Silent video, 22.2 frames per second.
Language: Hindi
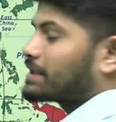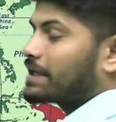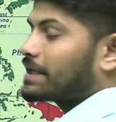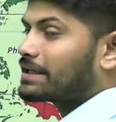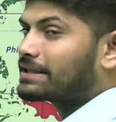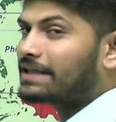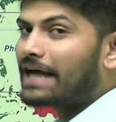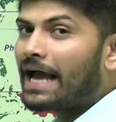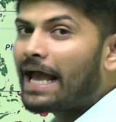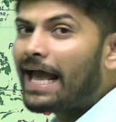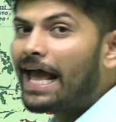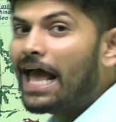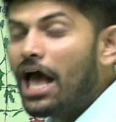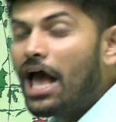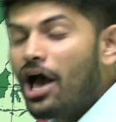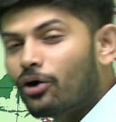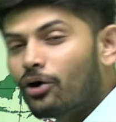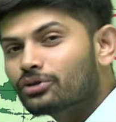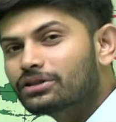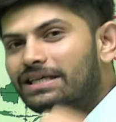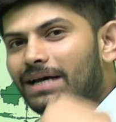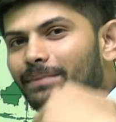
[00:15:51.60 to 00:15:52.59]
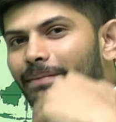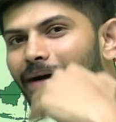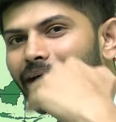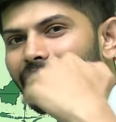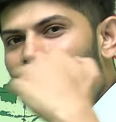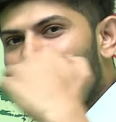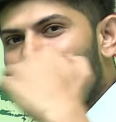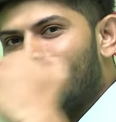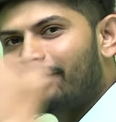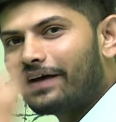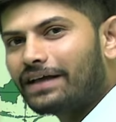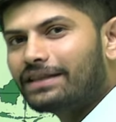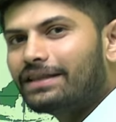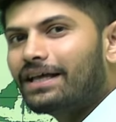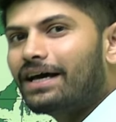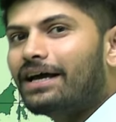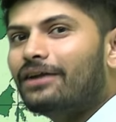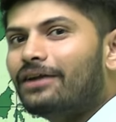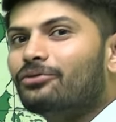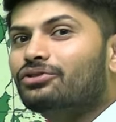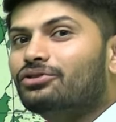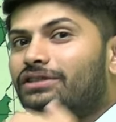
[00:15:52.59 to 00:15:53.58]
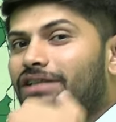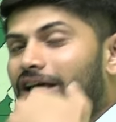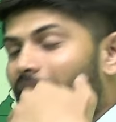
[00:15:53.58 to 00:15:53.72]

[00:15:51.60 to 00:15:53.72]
करता है उससे हमारे वेदर उससे